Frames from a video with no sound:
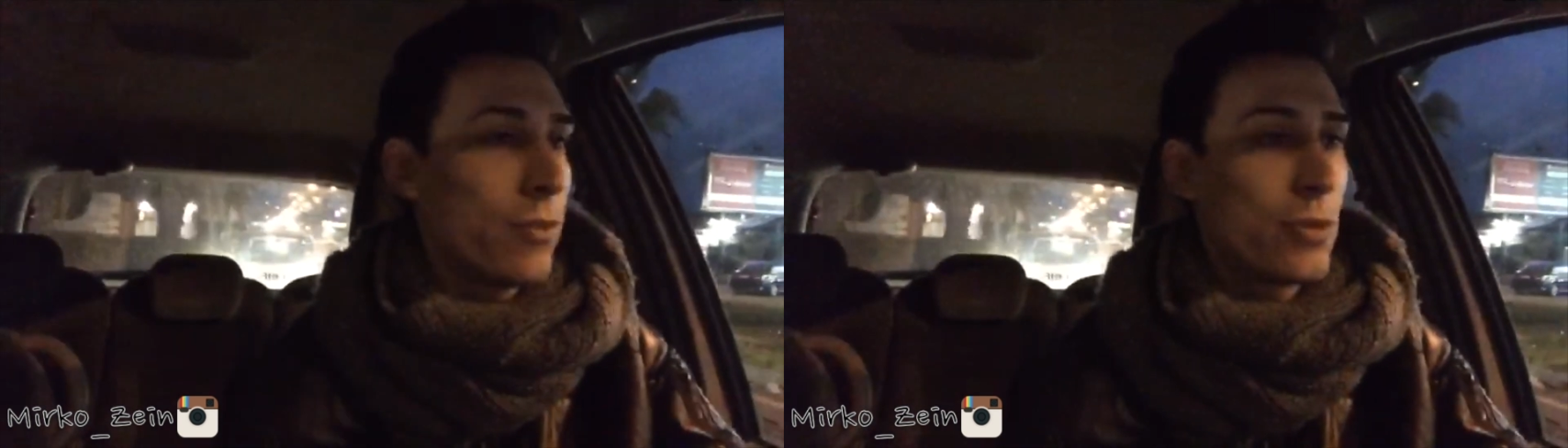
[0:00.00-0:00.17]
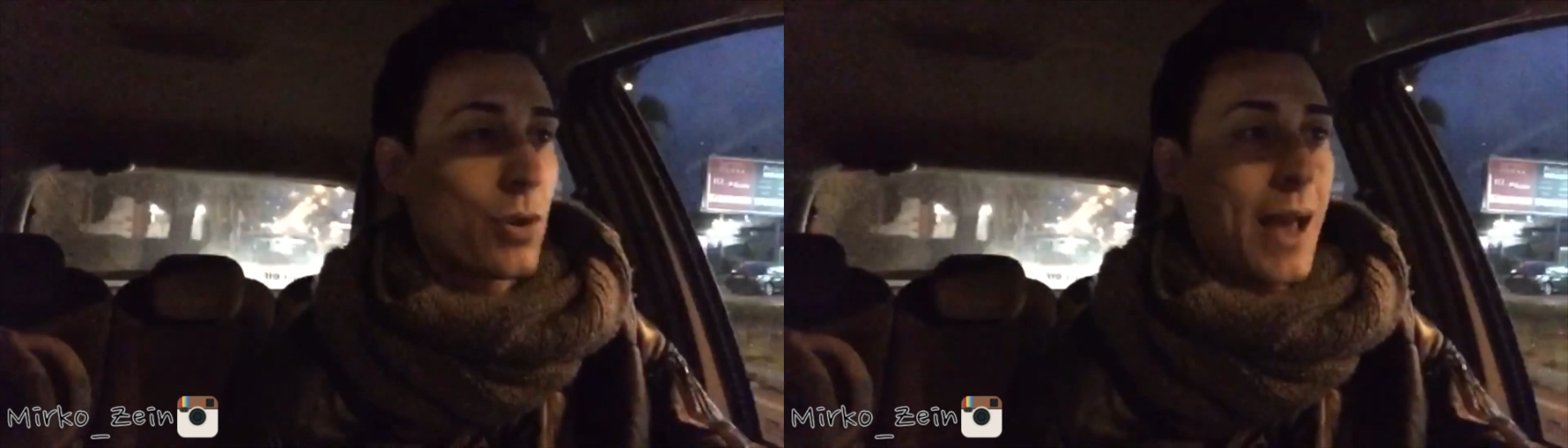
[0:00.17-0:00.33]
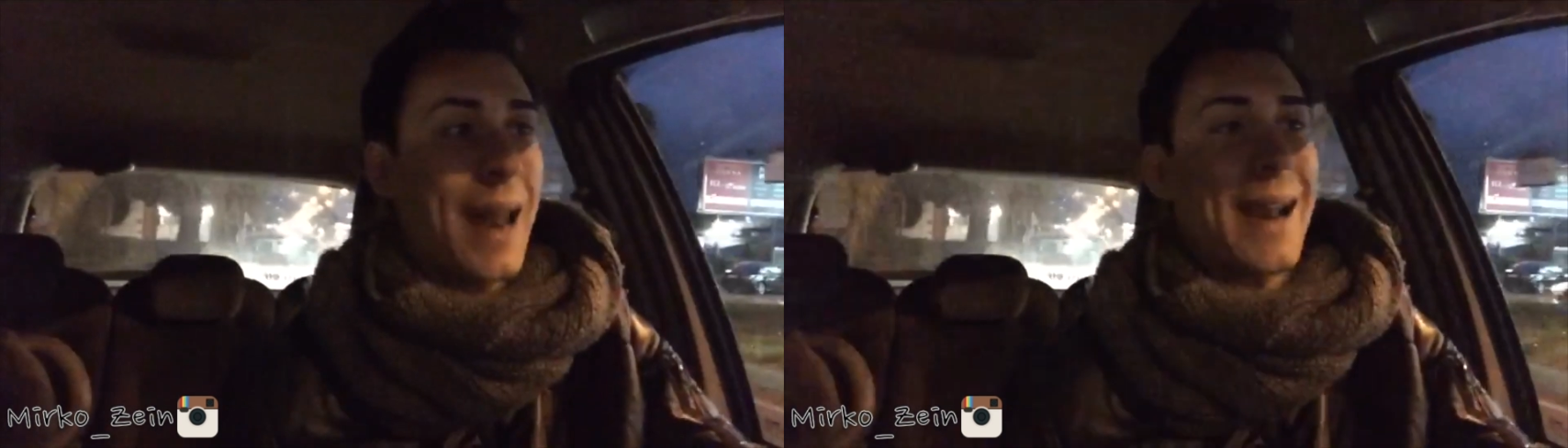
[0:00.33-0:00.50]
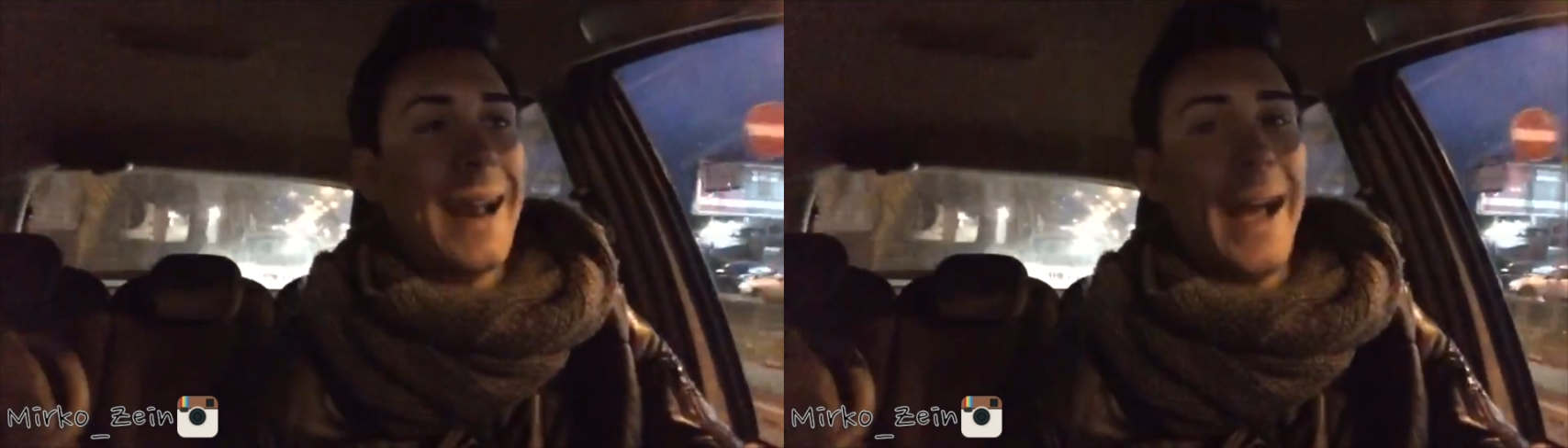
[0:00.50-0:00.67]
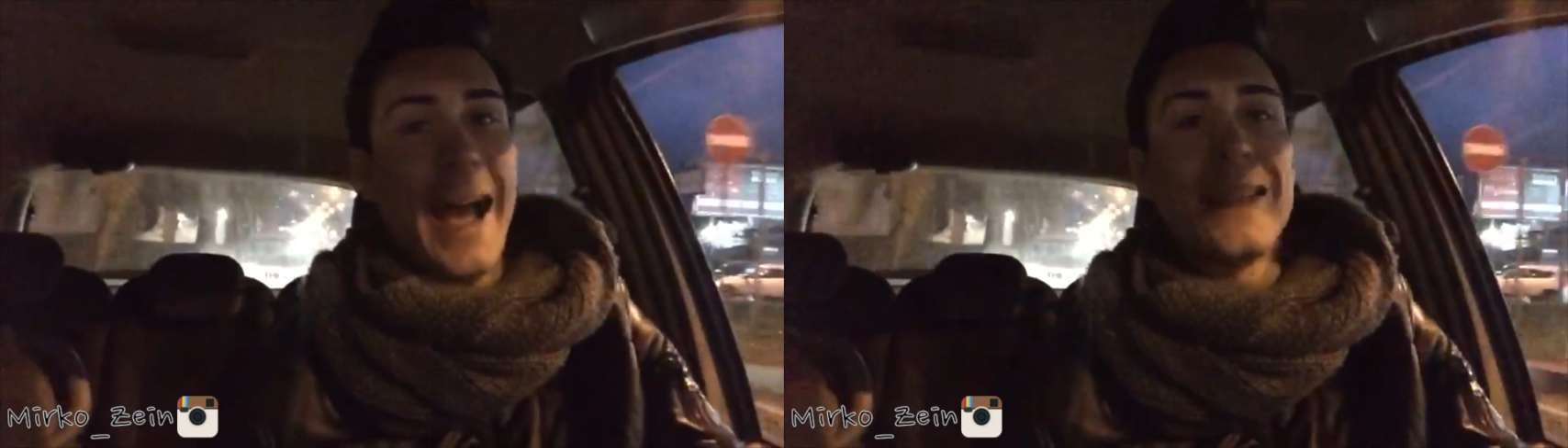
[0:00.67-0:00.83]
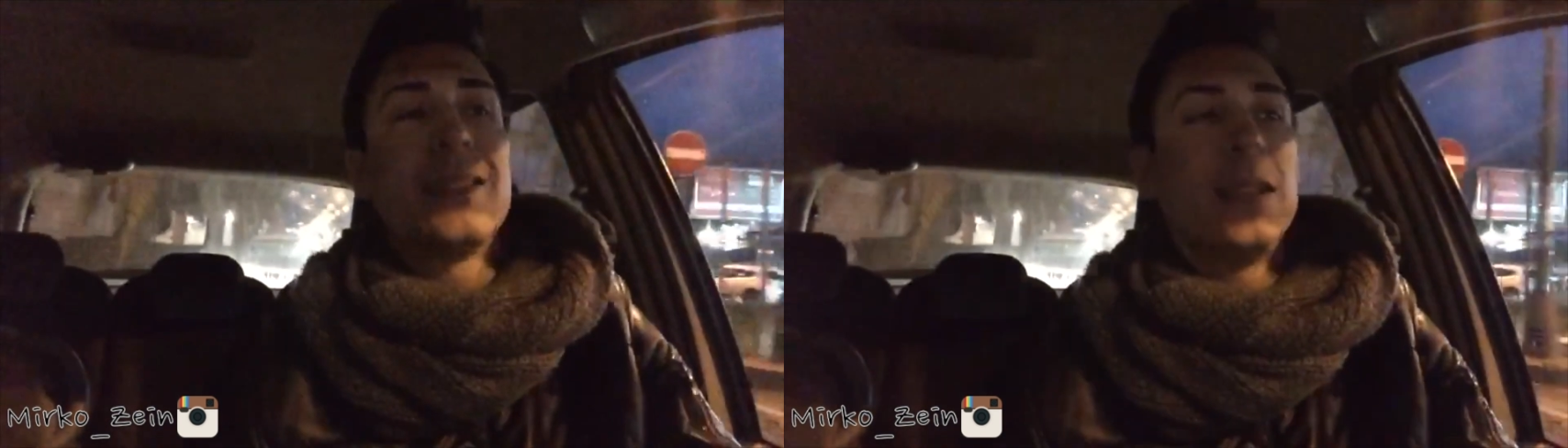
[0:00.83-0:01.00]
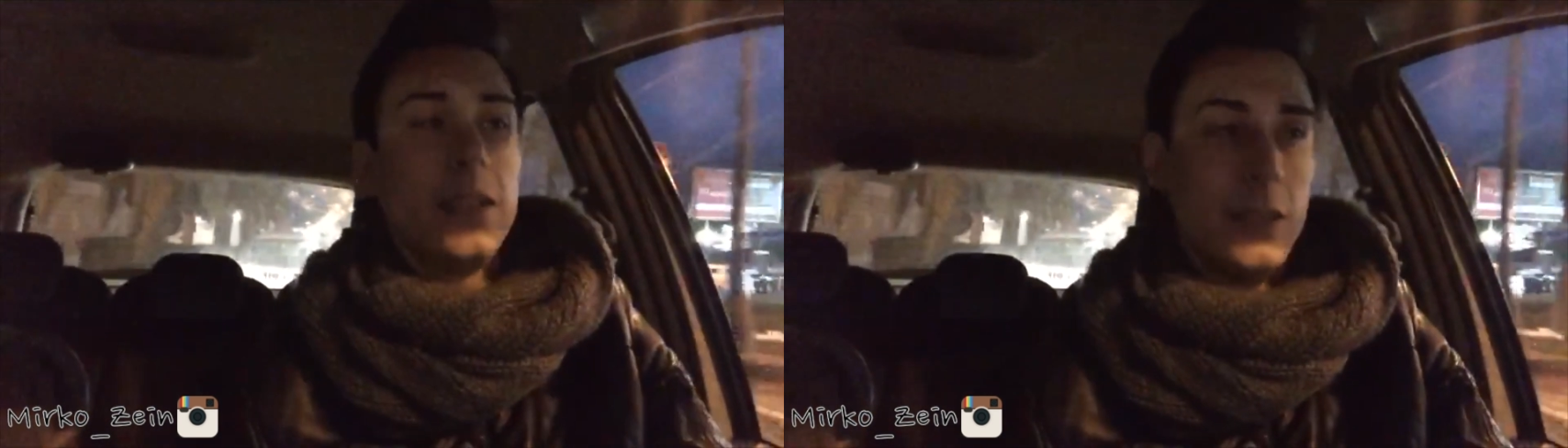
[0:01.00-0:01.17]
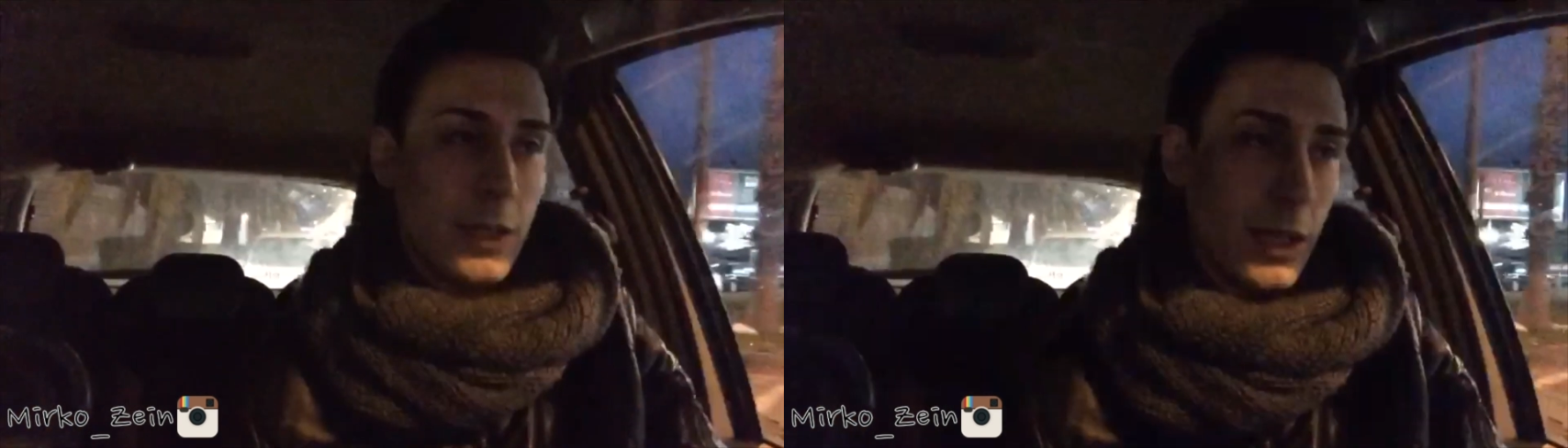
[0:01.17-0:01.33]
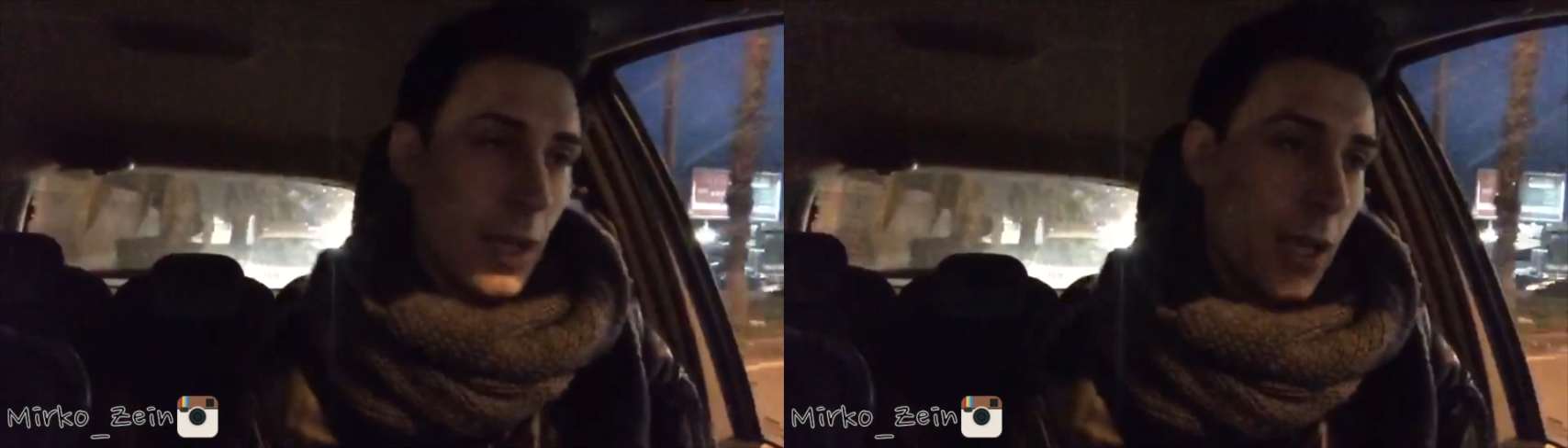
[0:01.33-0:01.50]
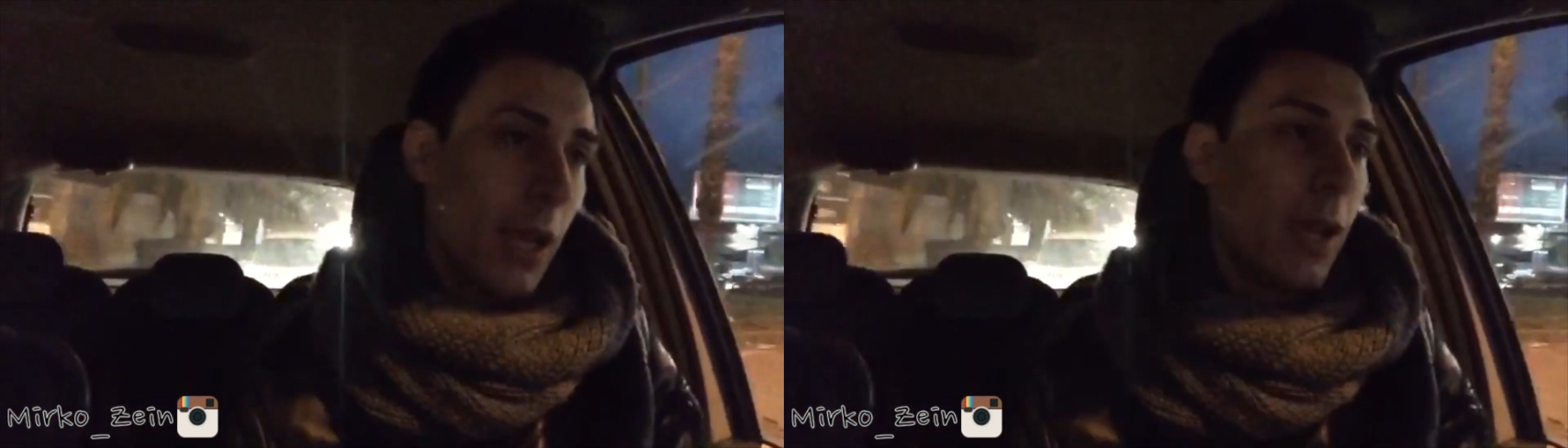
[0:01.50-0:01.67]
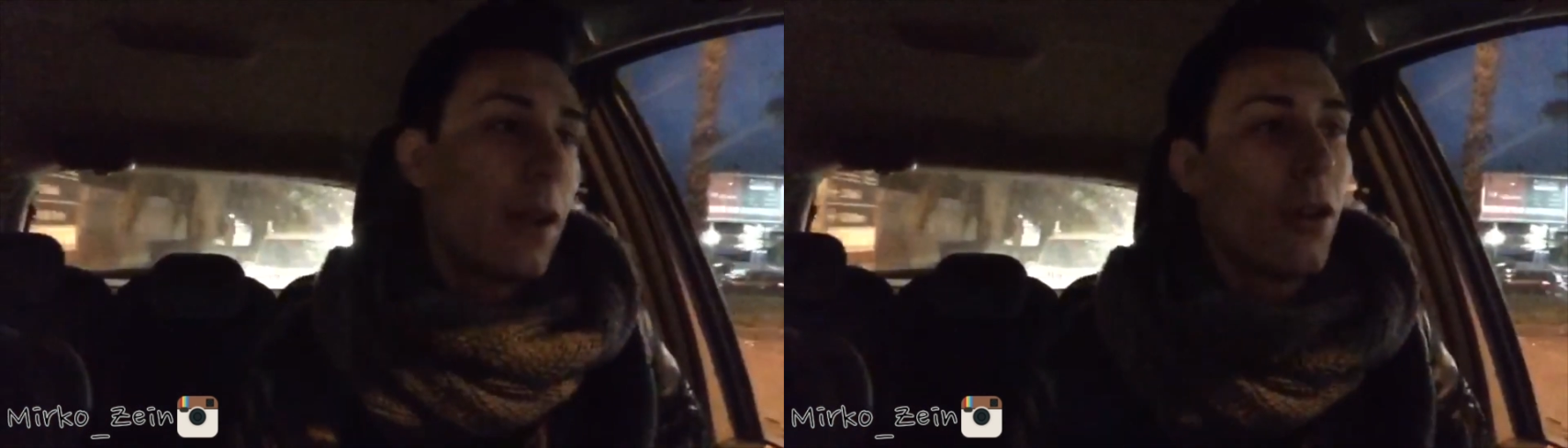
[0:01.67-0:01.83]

of Junara ragazzi sì